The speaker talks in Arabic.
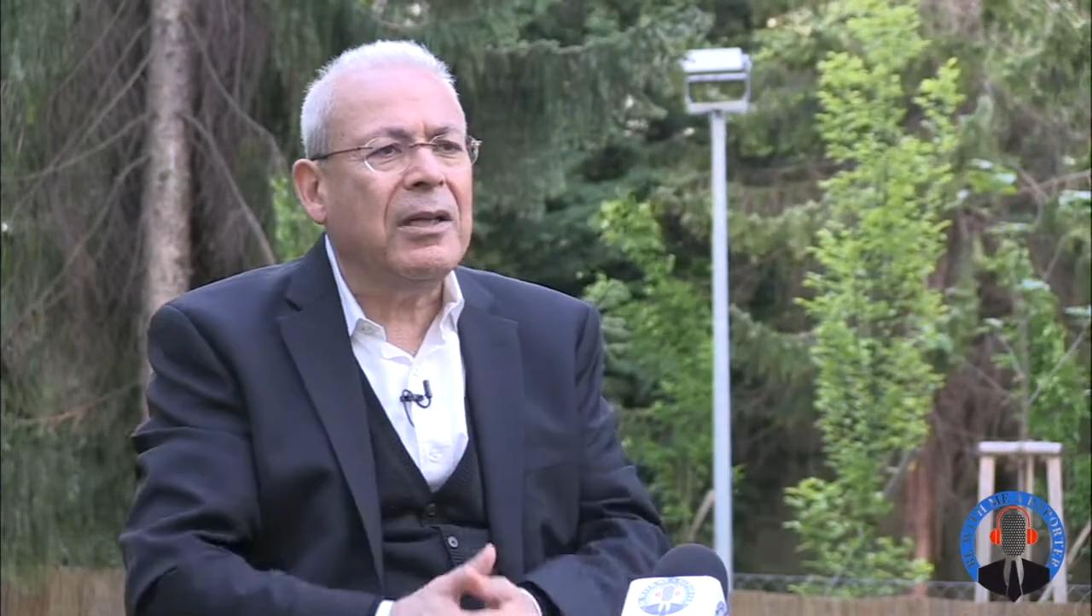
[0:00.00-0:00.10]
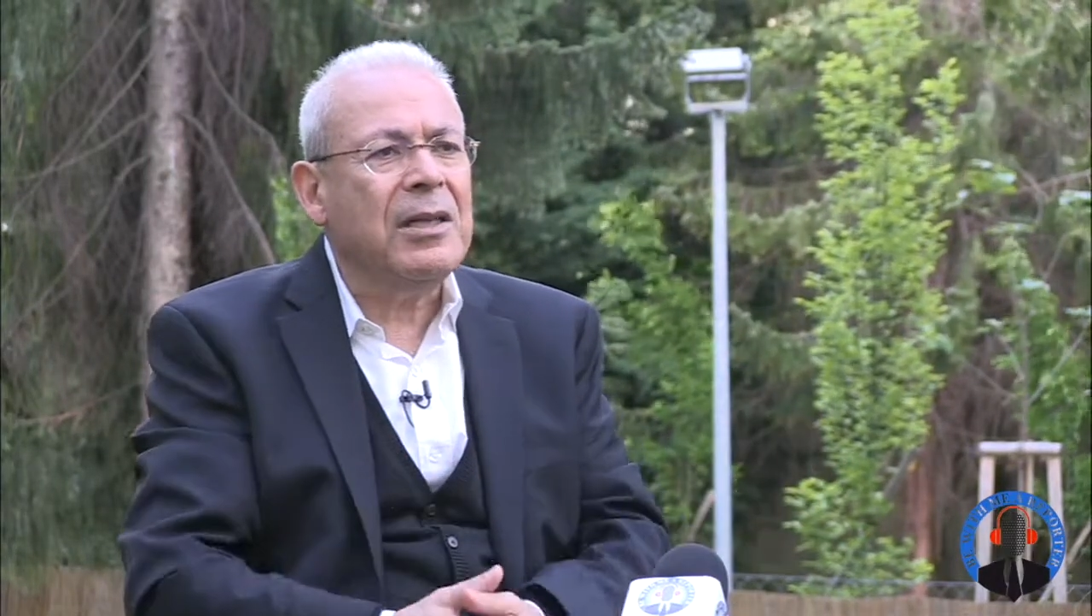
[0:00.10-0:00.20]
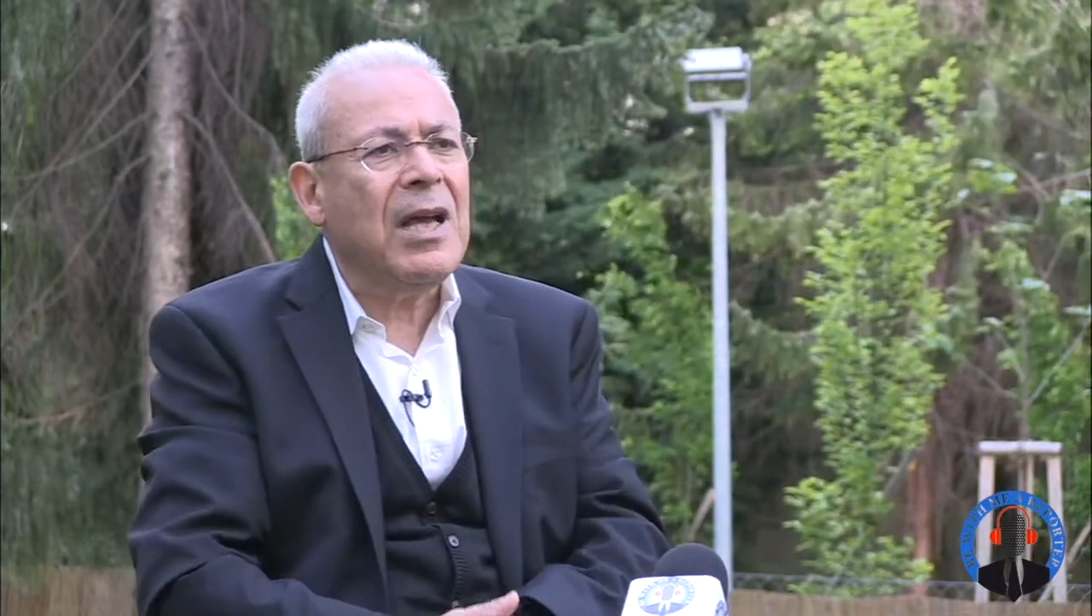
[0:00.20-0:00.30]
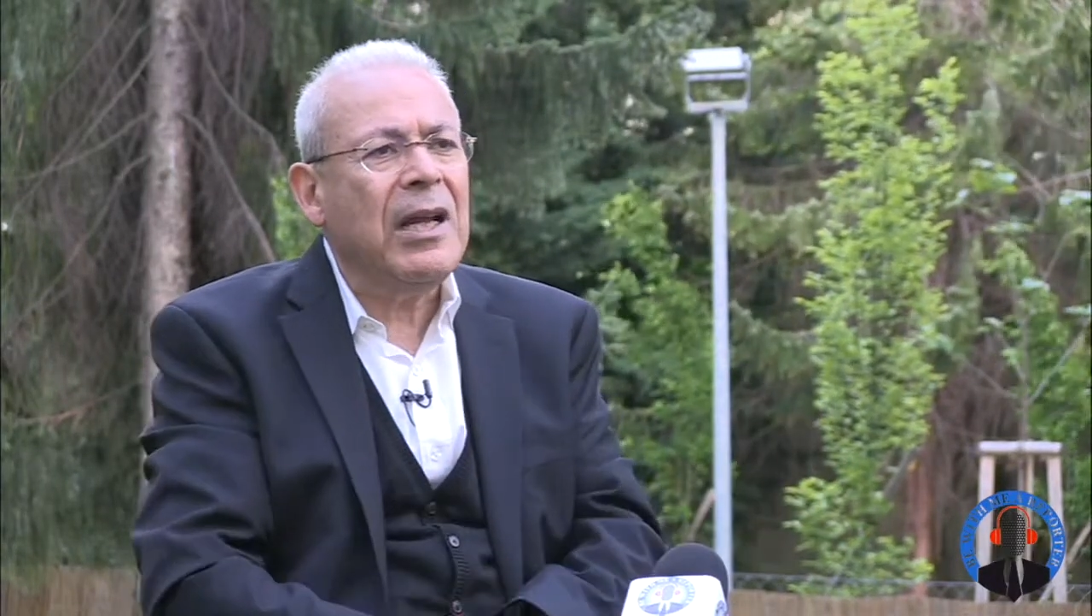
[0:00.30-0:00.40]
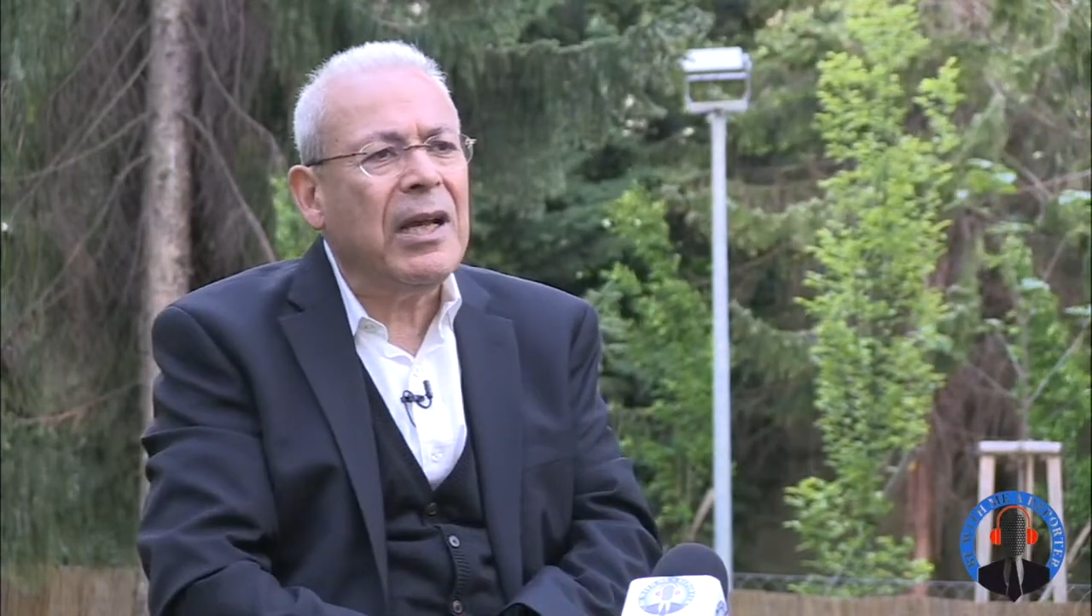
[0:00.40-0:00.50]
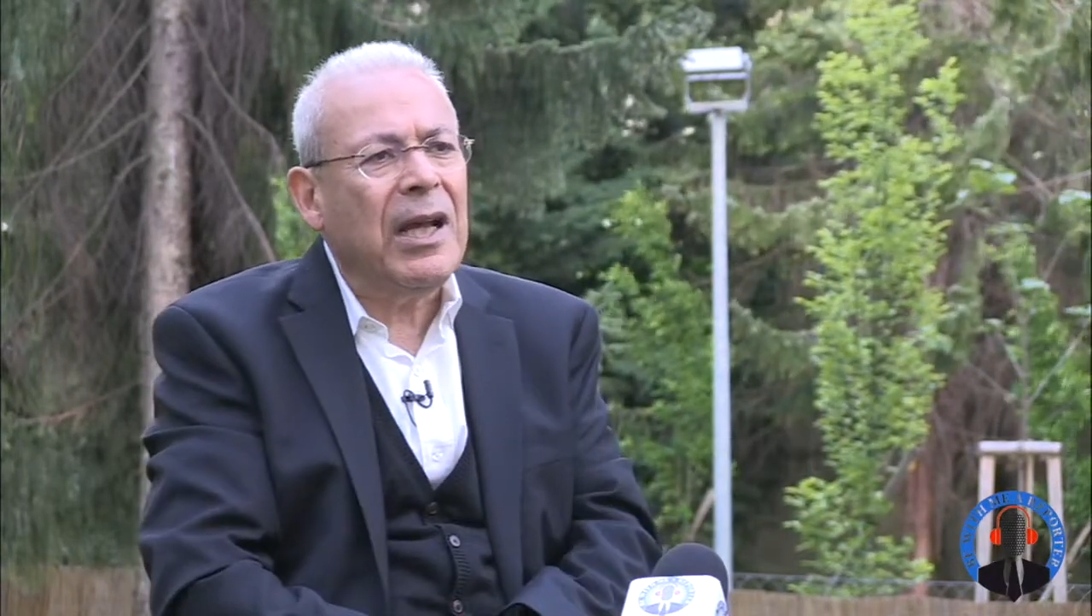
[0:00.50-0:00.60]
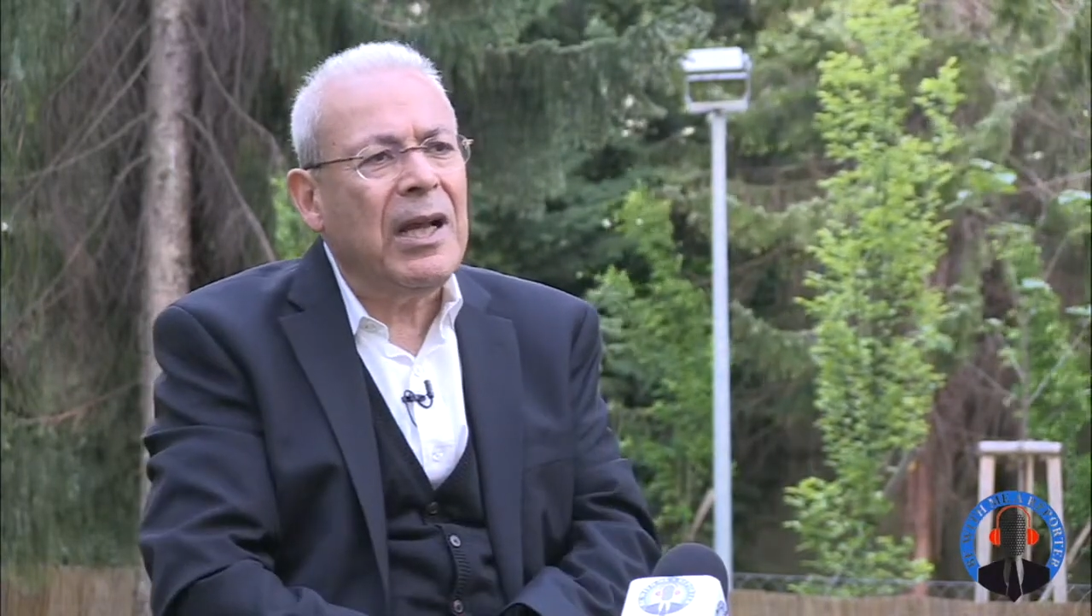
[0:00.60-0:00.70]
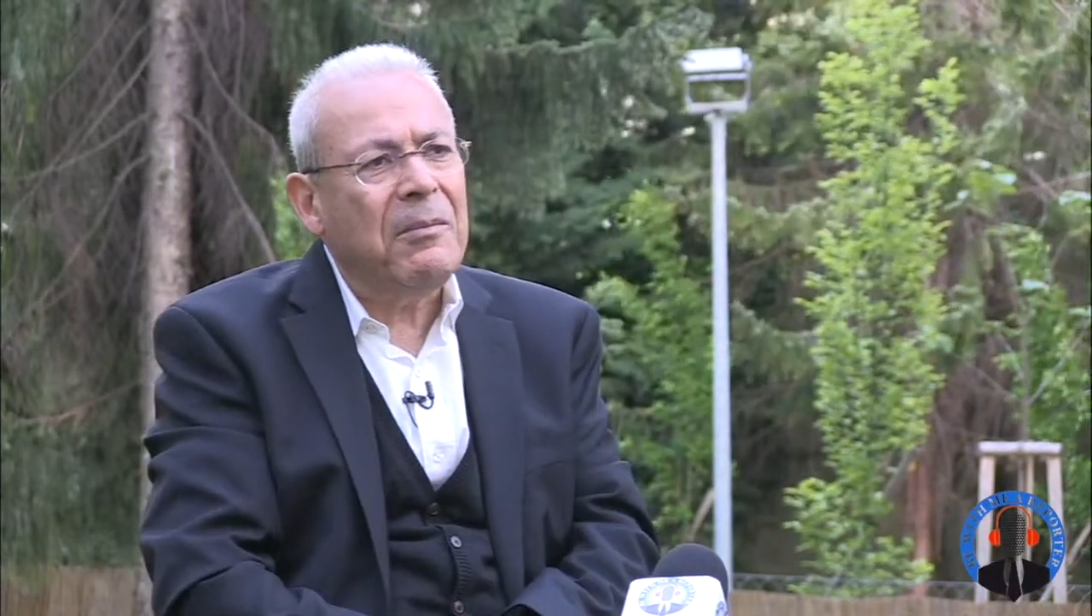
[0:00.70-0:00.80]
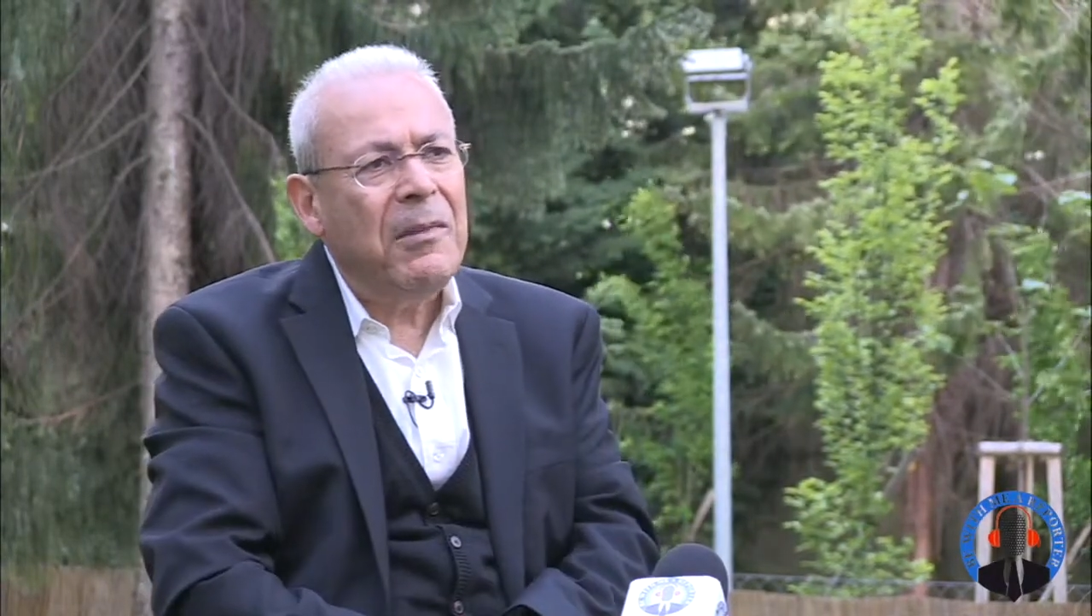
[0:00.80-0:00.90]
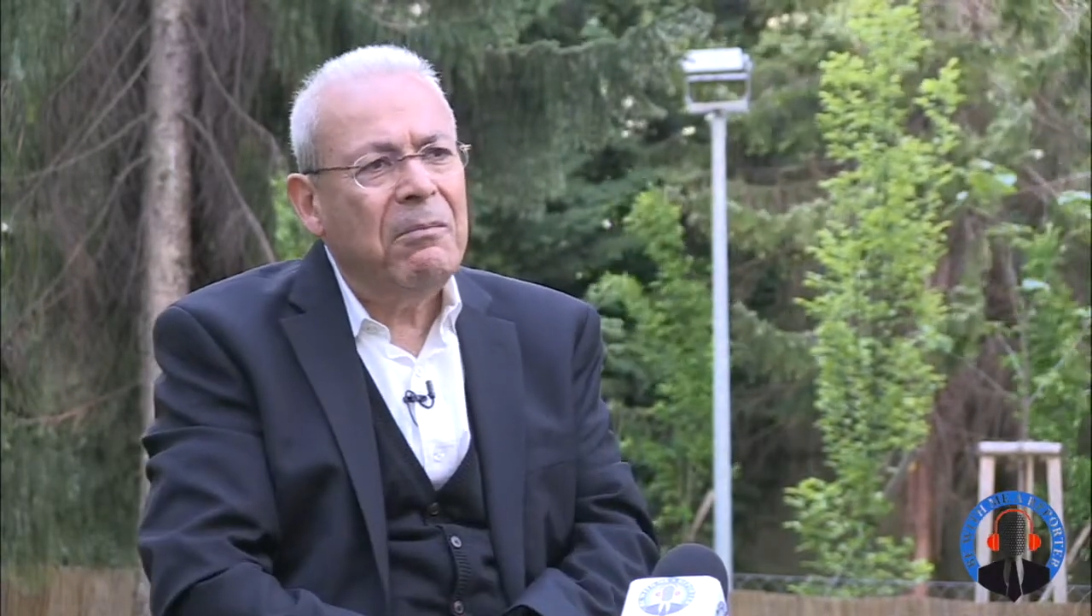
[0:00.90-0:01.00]
لذلك
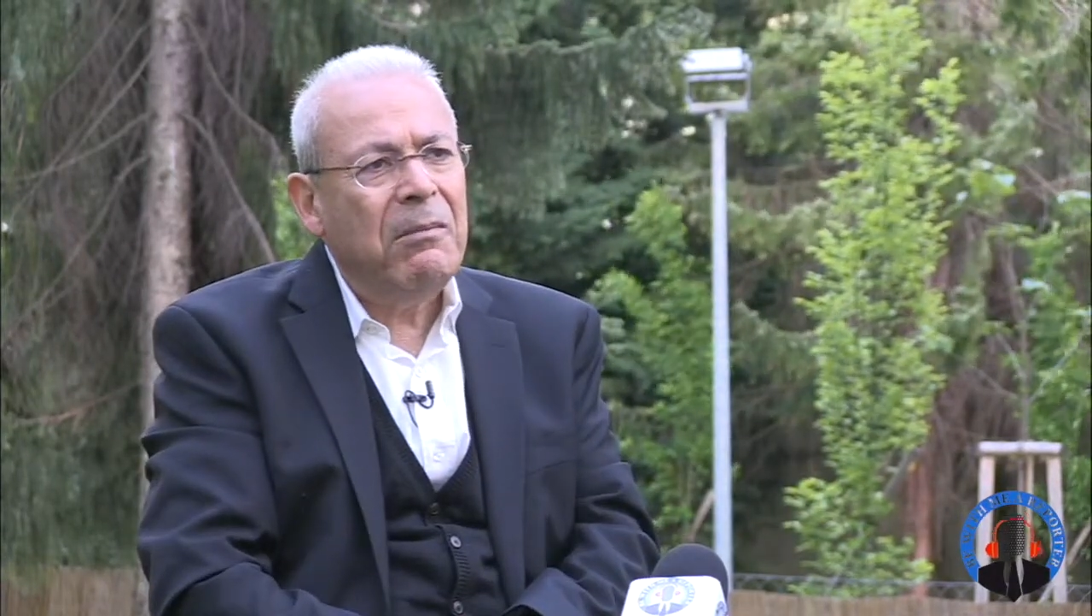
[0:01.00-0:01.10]
انا